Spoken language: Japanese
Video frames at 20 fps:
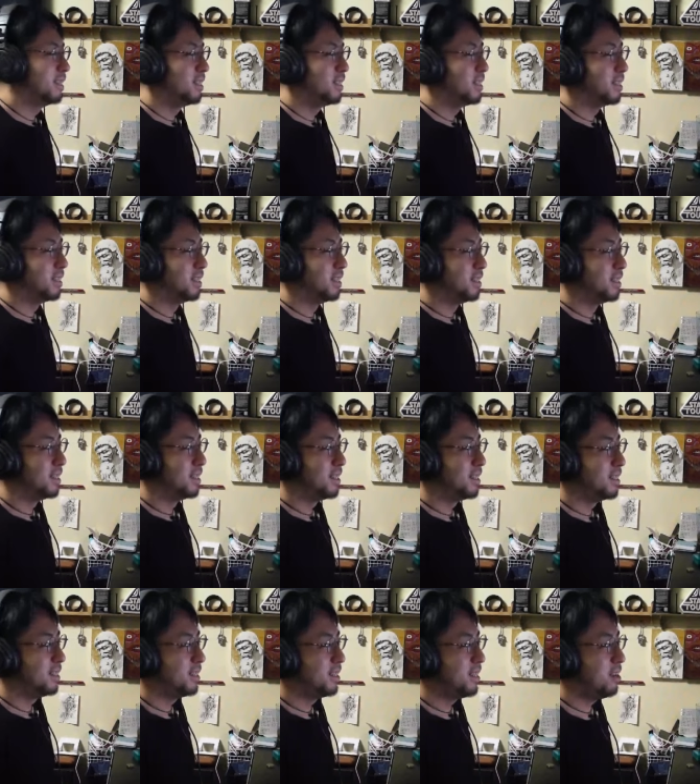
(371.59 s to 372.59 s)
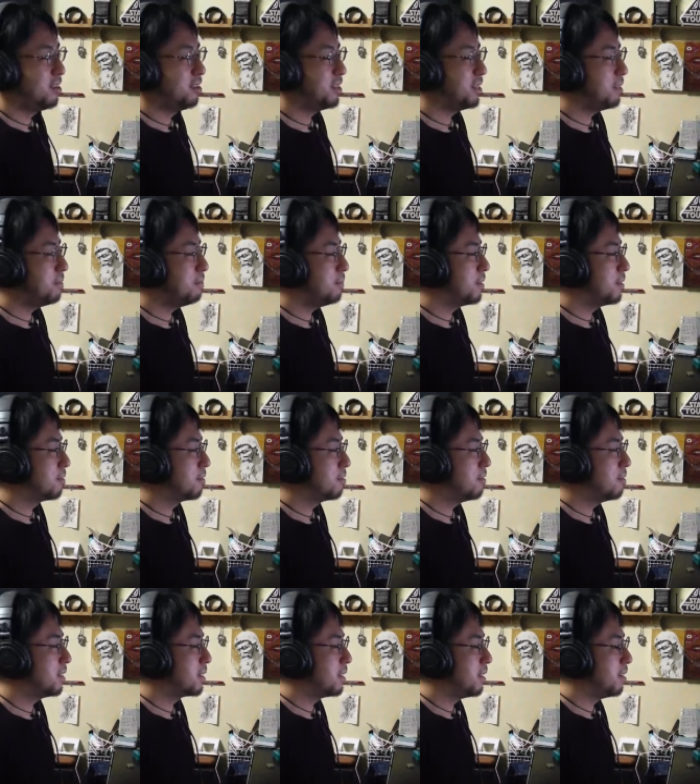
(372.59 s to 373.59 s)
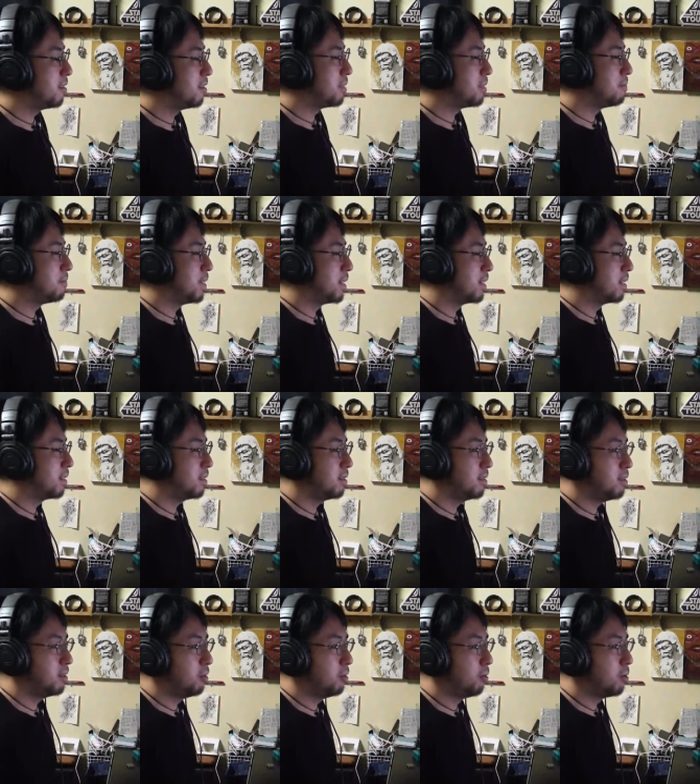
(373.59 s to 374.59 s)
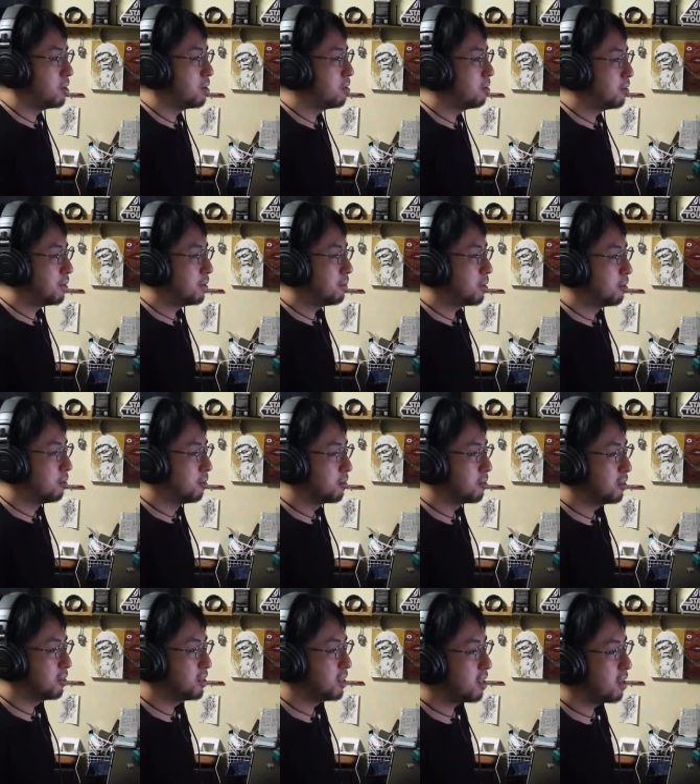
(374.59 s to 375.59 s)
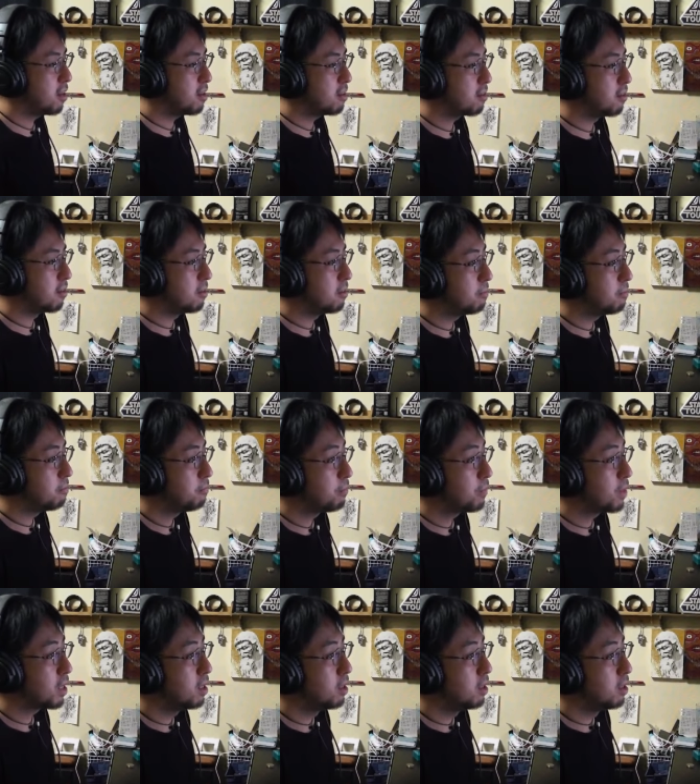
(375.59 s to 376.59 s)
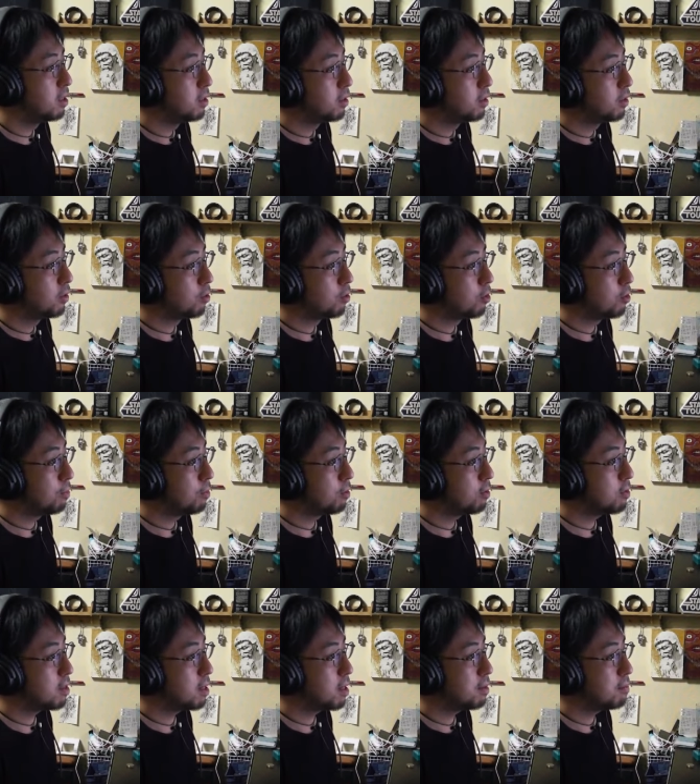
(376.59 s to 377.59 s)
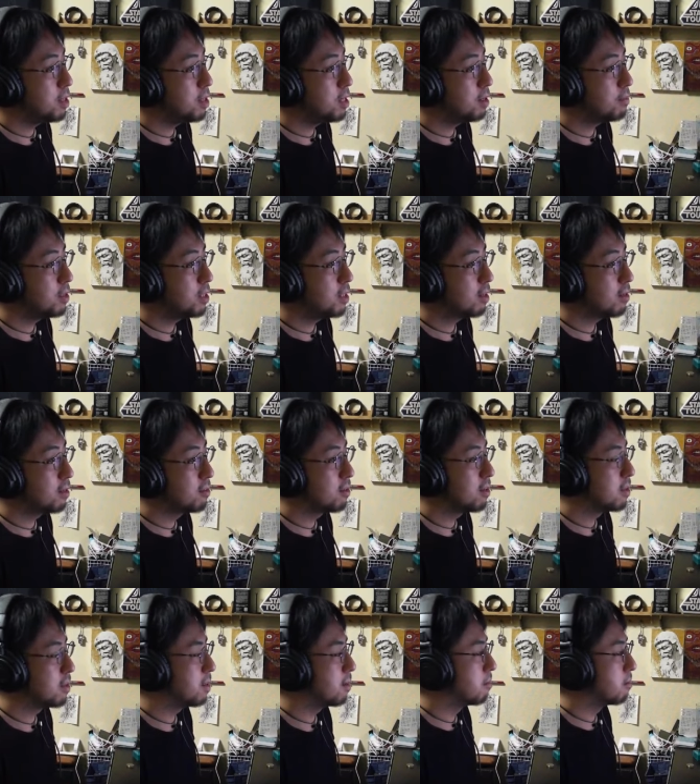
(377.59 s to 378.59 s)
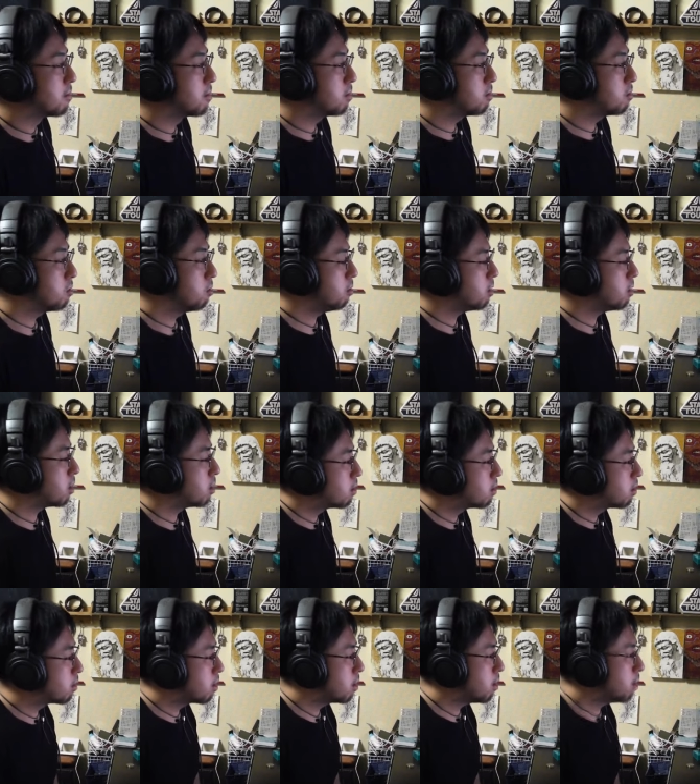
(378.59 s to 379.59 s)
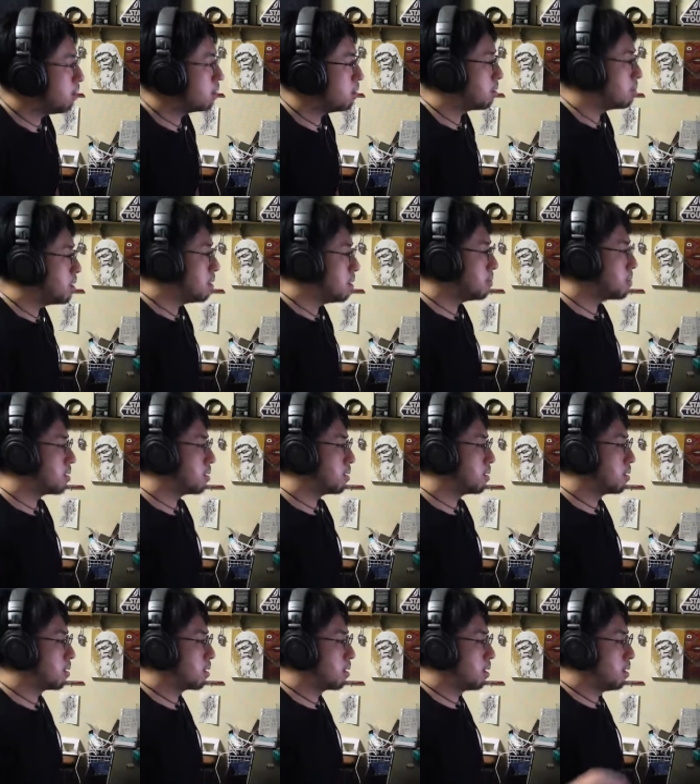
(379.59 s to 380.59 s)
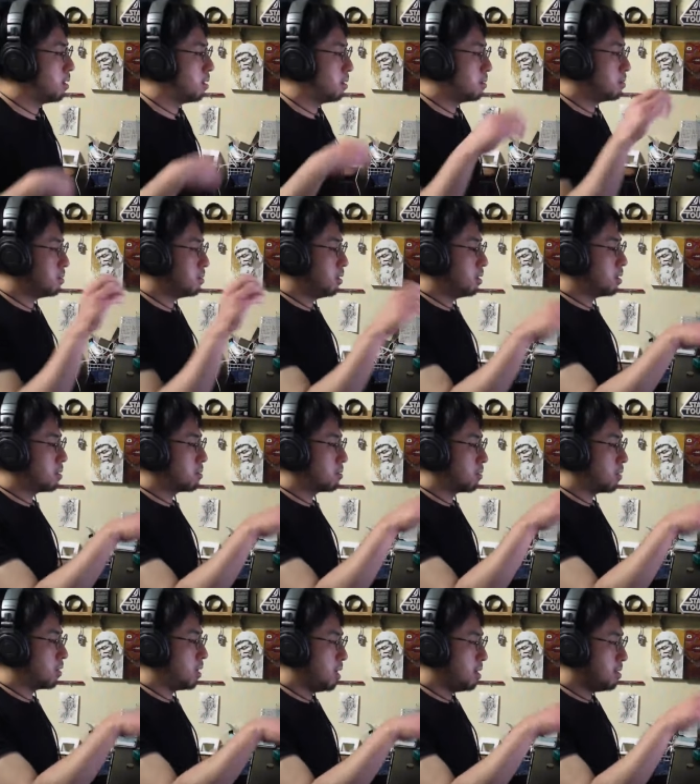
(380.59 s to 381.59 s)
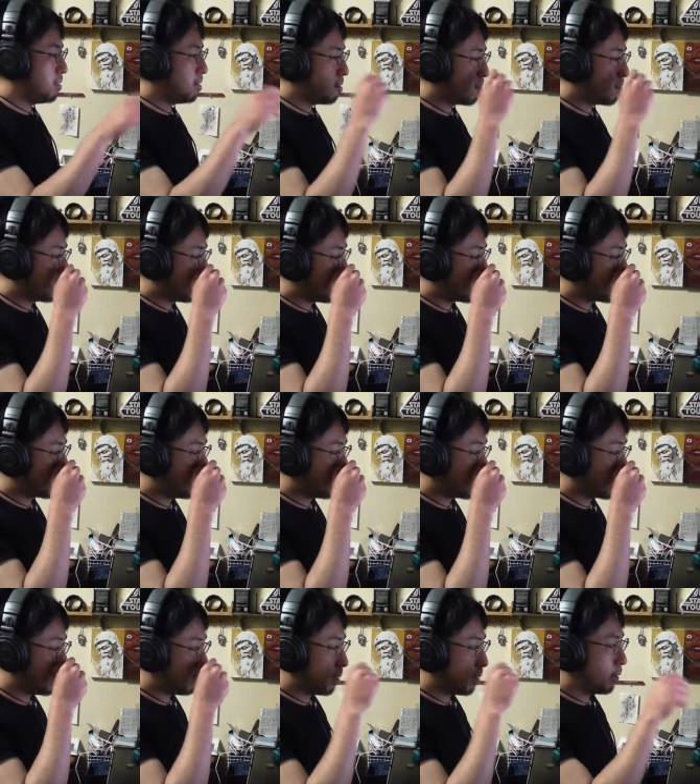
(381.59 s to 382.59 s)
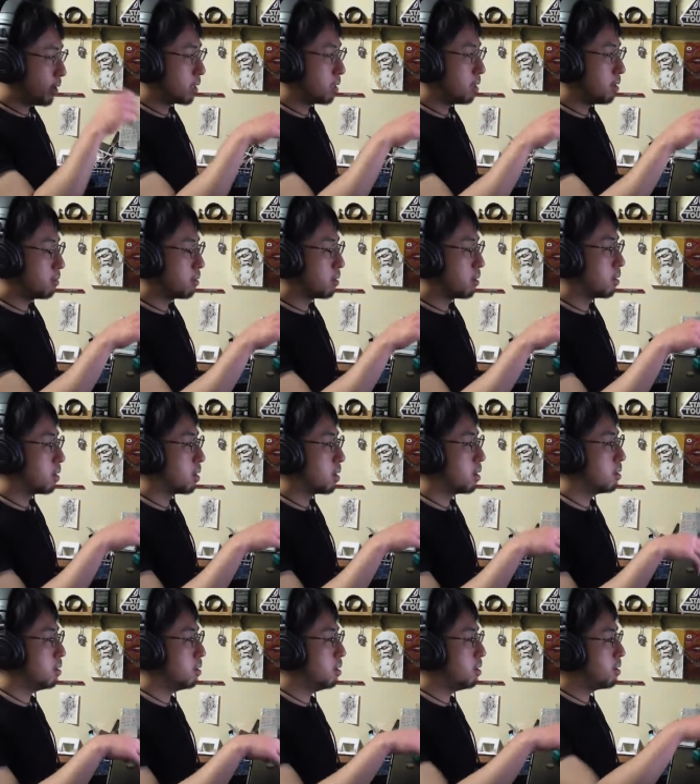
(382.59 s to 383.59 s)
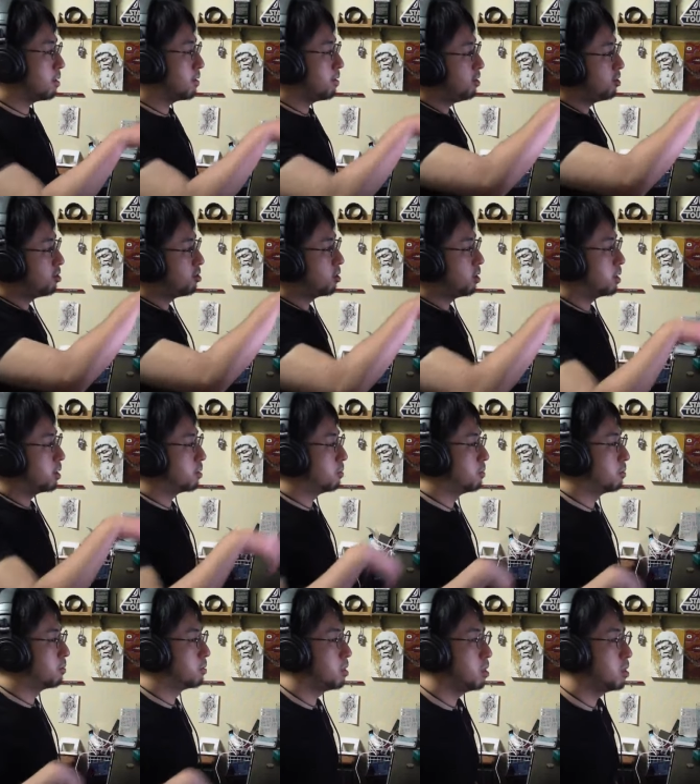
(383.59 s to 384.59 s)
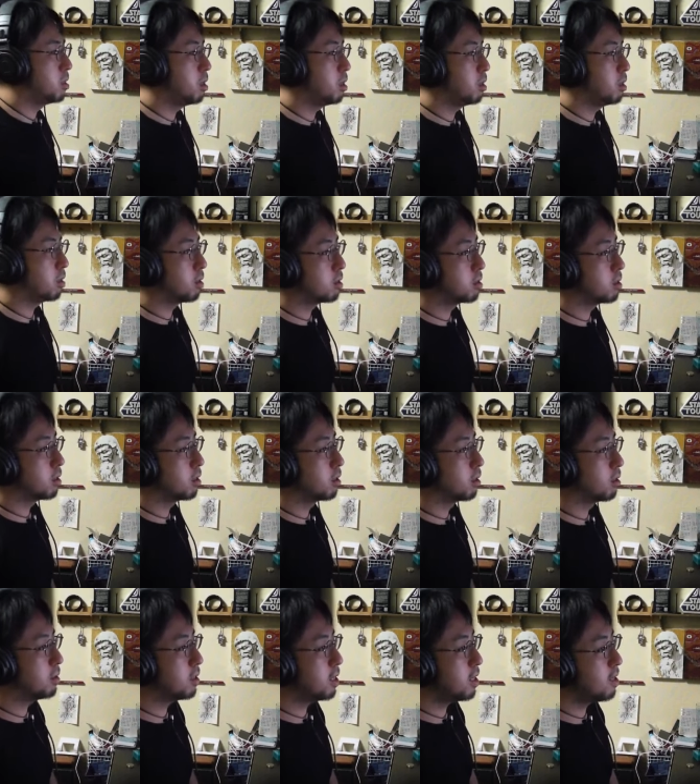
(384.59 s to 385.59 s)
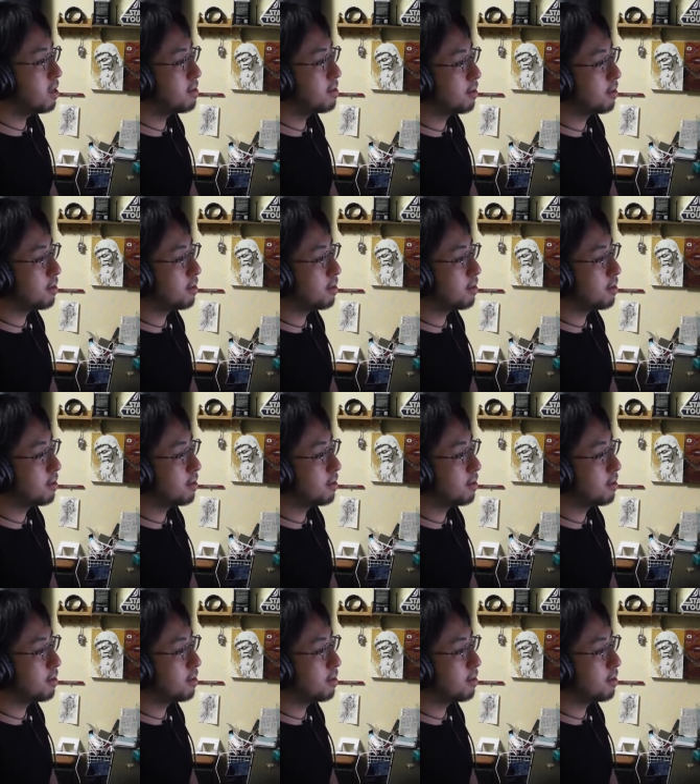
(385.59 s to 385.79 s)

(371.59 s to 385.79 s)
テルチャンピンの人はテルチャンピン。俺ニコ生で放送してないですよ。このポスター、みやびだけずれてるような。そうなんだよね。なんかみやびさんだけ、なんかその解説とかの方に回ってるんだよね。なんで選手側の方に行かなかったんだろう。ケニーさんはどつ。